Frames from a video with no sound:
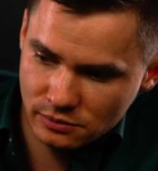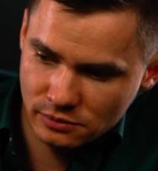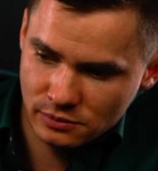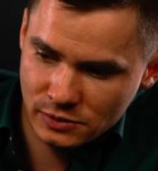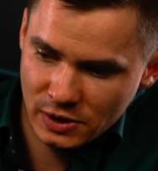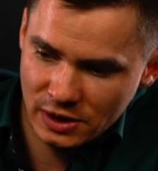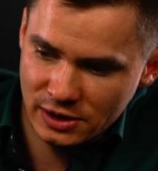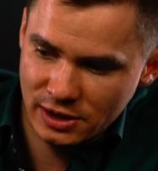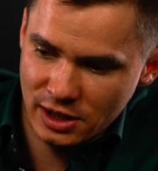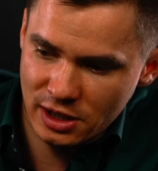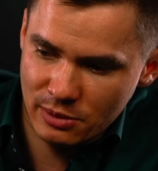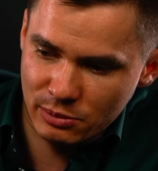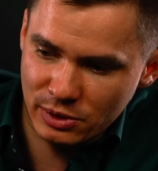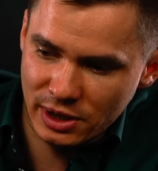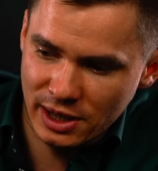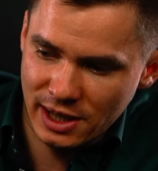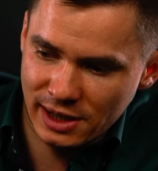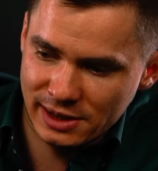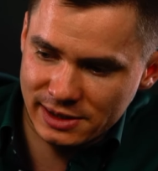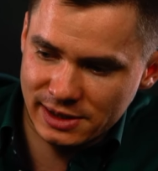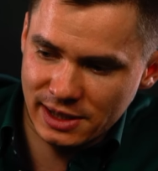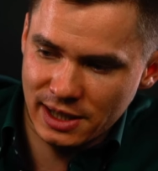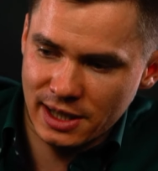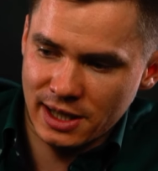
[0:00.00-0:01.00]
так скажем, до
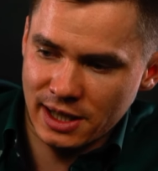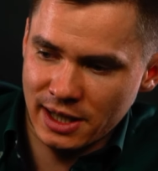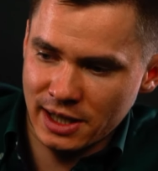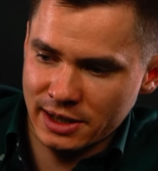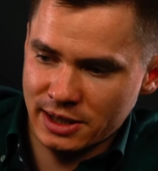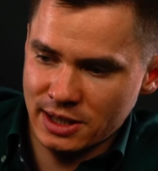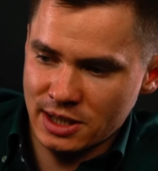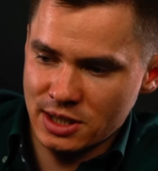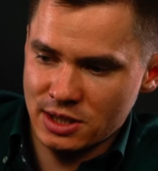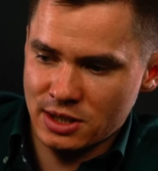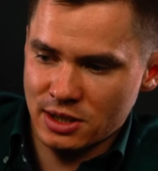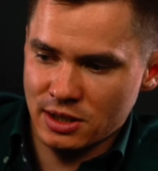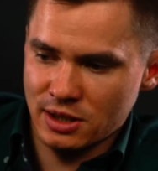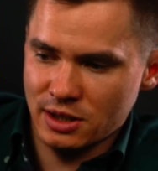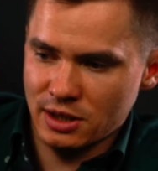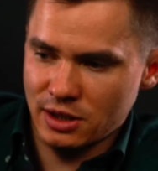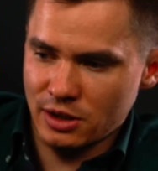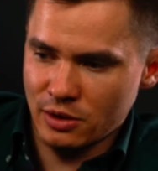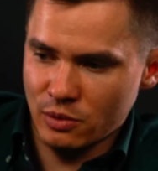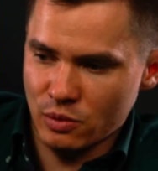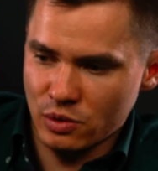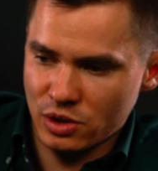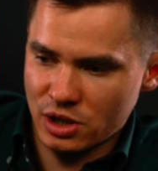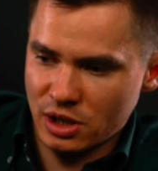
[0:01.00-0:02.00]
конца картриджа
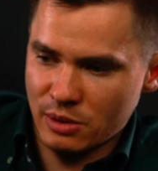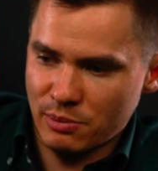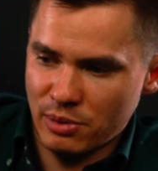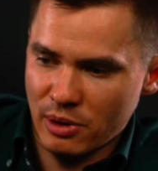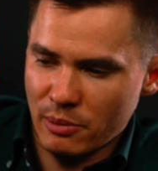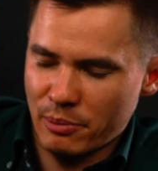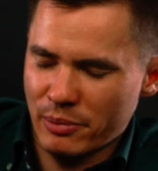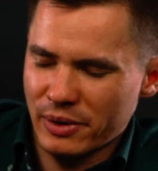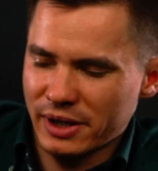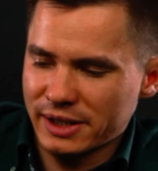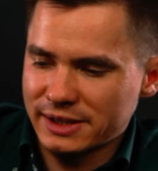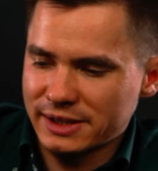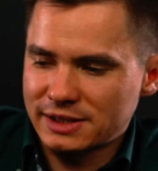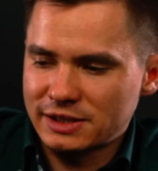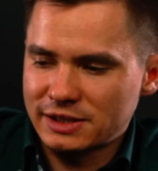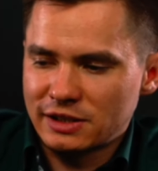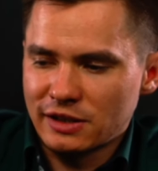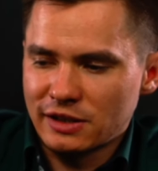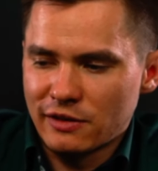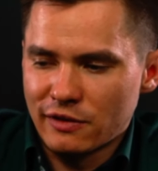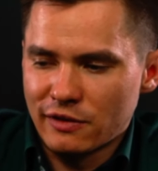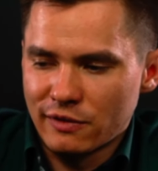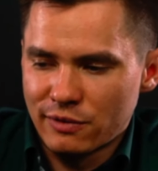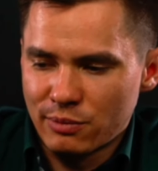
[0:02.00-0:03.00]
и уже попасть
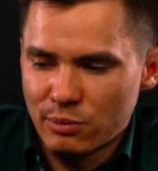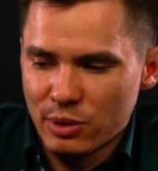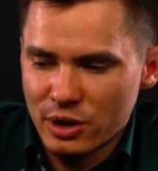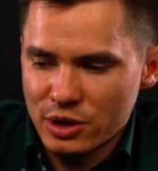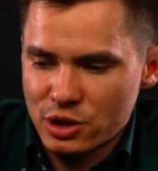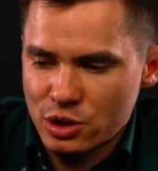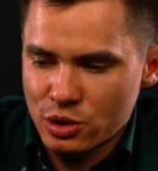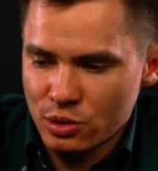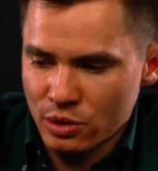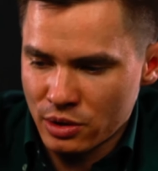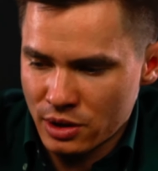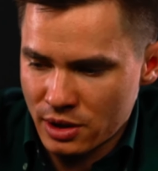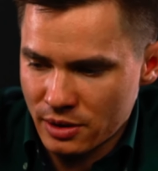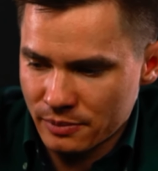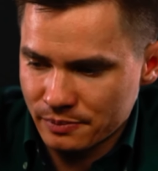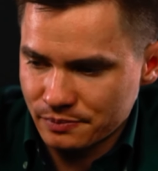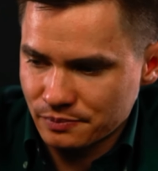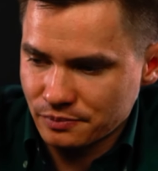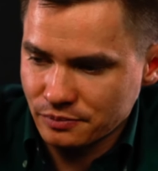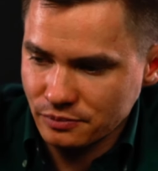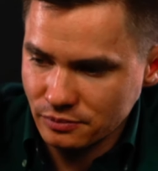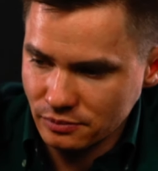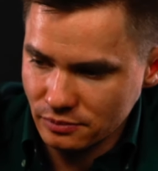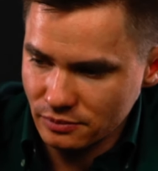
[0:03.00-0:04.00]
в бачок
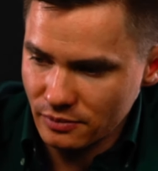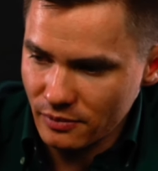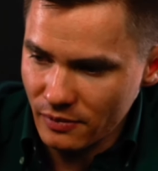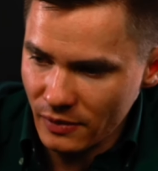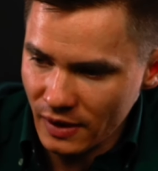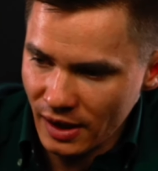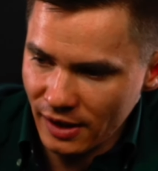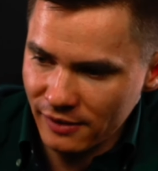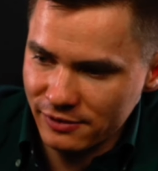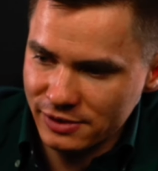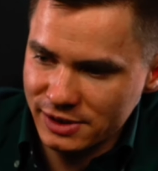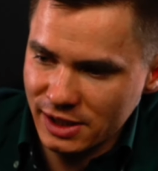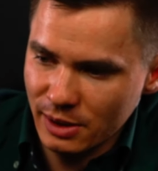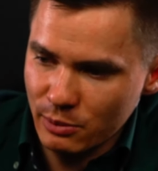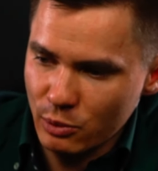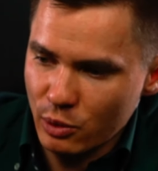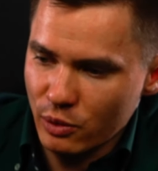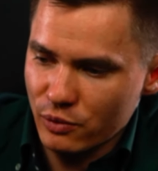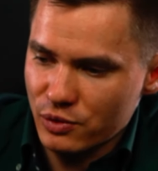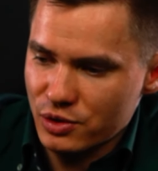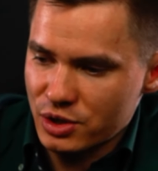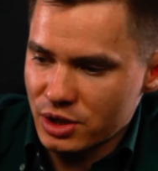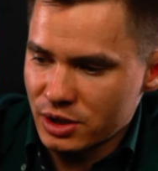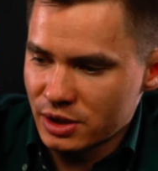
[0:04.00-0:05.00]
сам
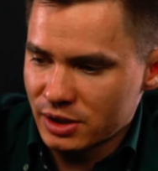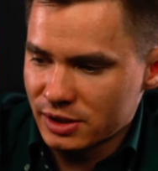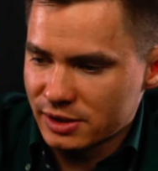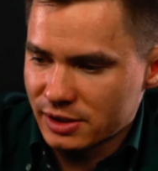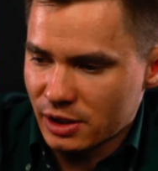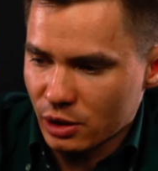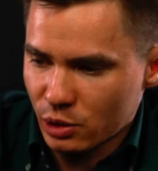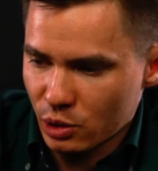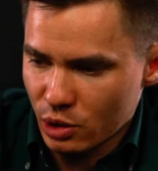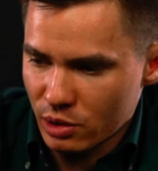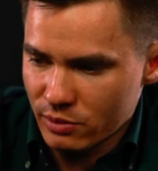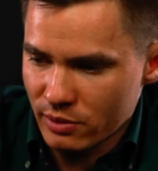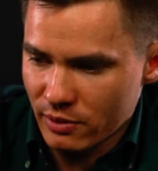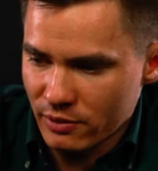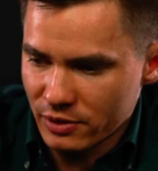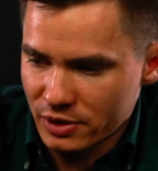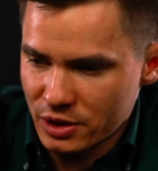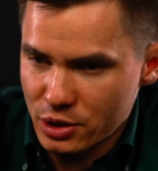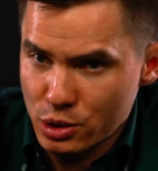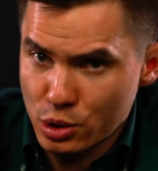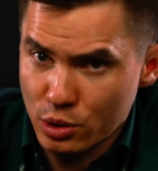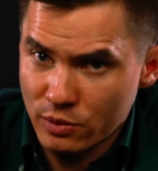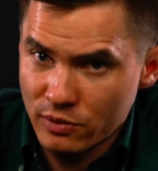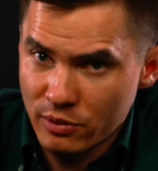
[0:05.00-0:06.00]
кувшин, из которого
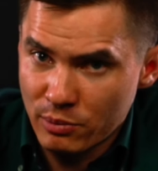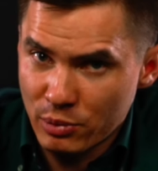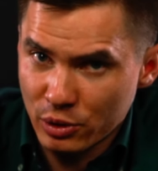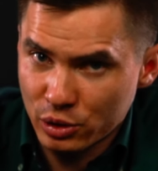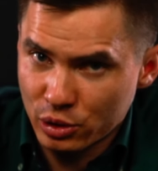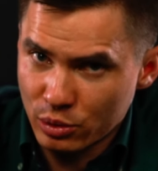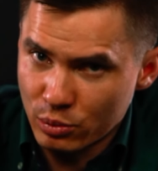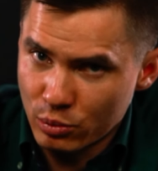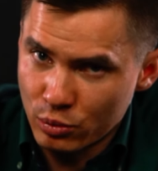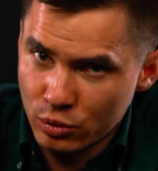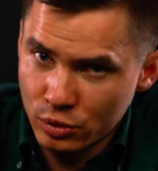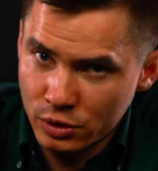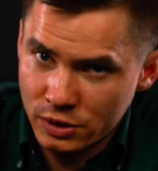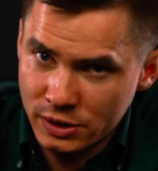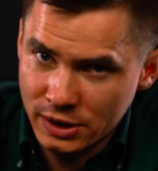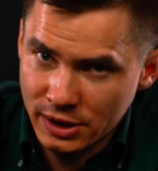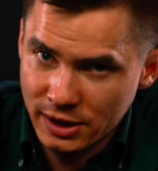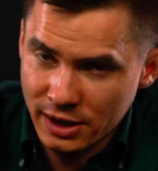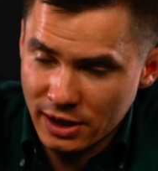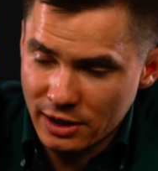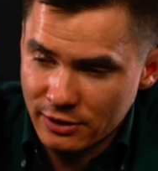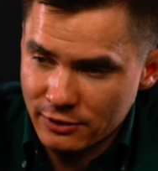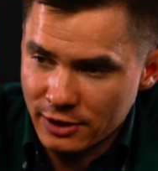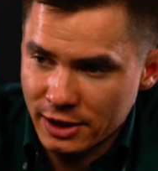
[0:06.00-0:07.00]
водичку вы потом будете
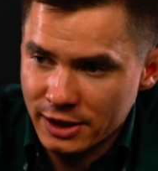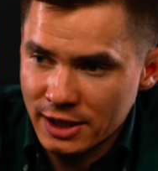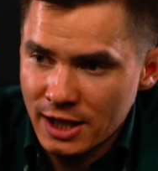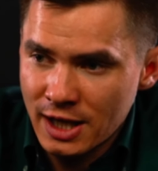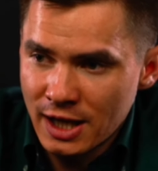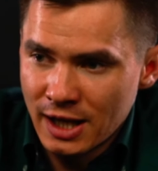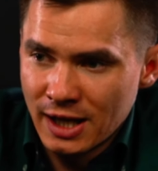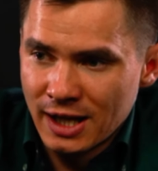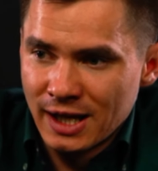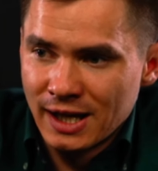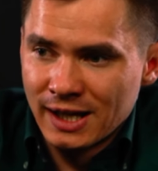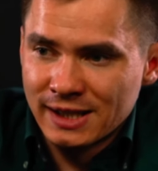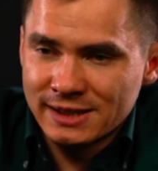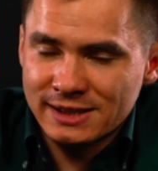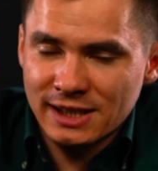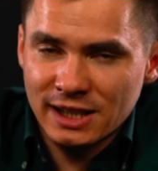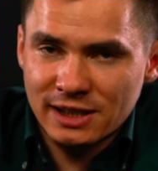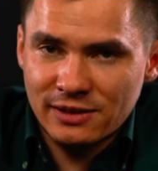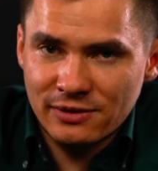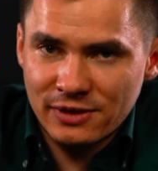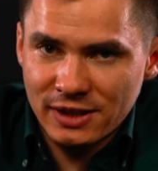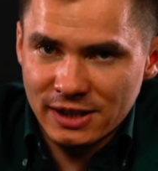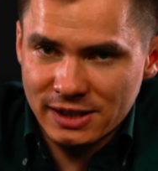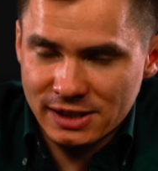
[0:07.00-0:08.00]
наливать.
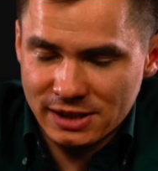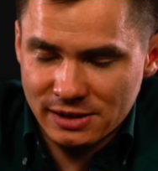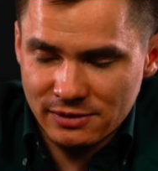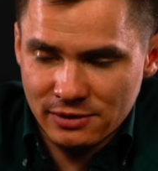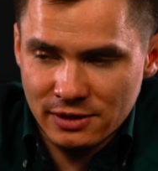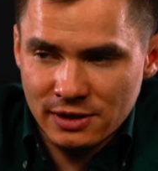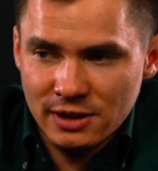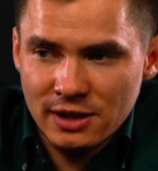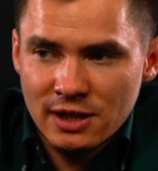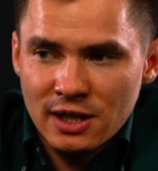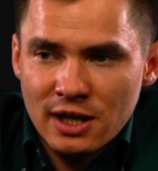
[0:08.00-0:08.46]
Соответственно,